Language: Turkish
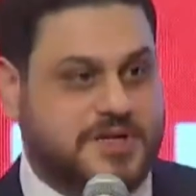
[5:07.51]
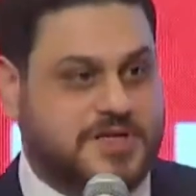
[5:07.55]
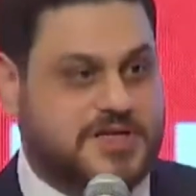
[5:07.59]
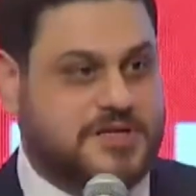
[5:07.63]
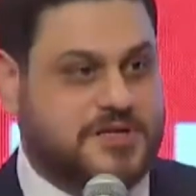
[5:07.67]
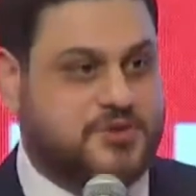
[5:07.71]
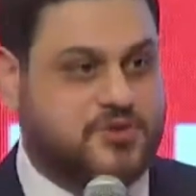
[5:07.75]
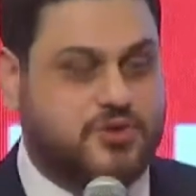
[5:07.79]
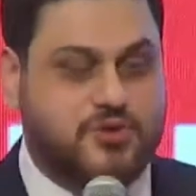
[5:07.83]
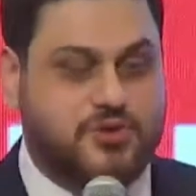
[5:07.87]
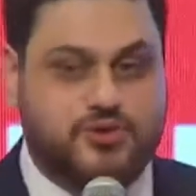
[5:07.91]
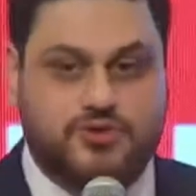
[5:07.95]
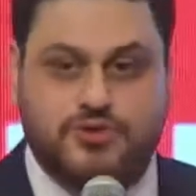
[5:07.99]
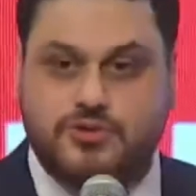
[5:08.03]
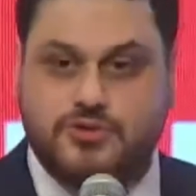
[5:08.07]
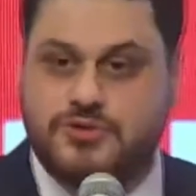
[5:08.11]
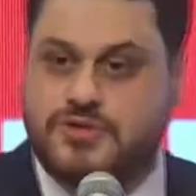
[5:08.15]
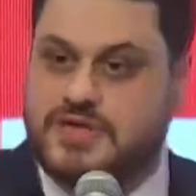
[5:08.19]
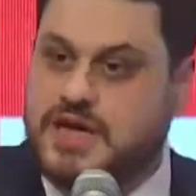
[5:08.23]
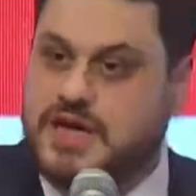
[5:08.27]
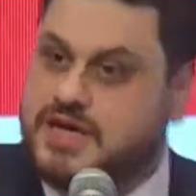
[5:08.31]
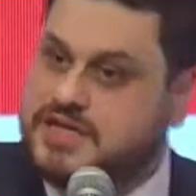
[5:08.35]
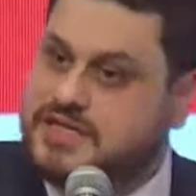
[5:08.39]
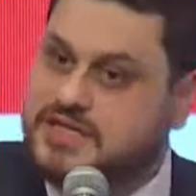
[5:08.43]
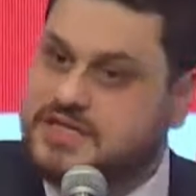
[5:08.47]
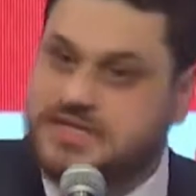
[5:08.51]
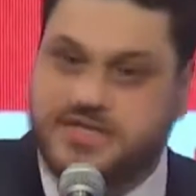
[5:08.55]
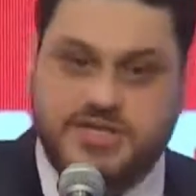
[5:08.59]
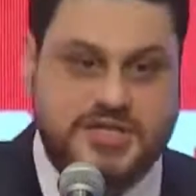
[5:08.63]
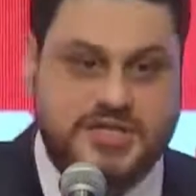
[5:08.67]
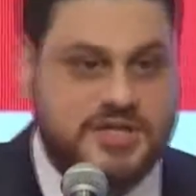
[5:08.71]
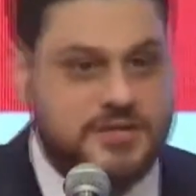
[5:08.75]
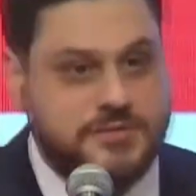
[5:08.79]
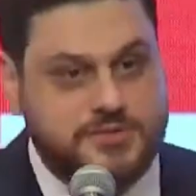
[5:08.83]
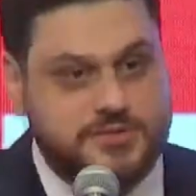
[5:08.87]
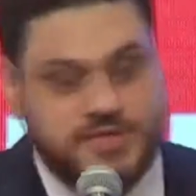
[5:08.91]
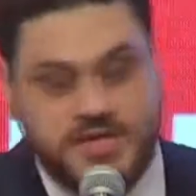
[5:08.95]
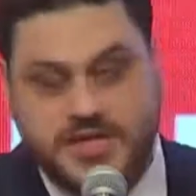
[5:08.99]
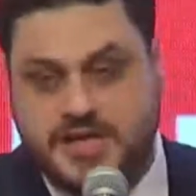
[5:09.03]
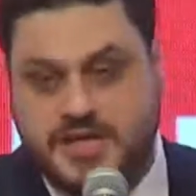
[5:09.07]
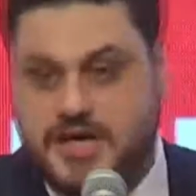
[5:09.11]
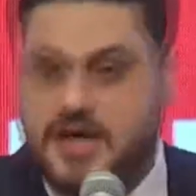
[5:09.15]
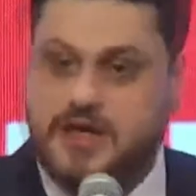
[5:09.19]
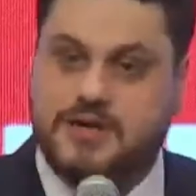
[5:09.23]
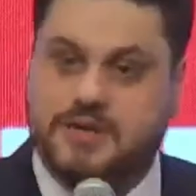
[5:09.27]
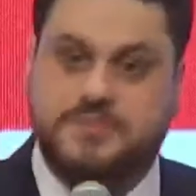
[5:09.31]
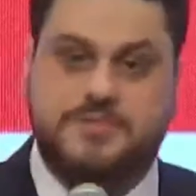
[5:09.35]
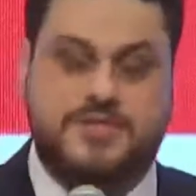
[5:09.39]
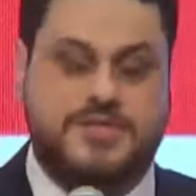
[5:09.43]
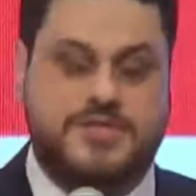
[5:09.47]
istiyorsun. Taksici diye bir şey
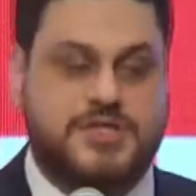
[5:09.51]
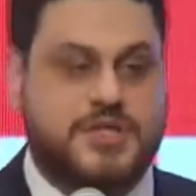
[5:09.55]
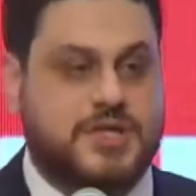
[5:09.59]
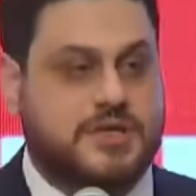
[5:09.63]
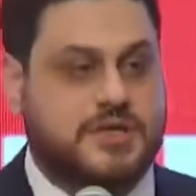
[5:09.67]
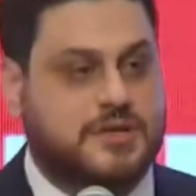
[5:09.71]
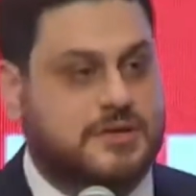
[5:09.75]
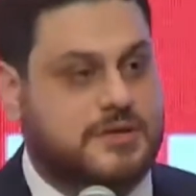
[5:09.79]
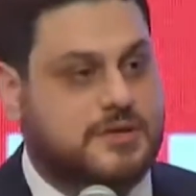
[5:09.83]
kalmayacak.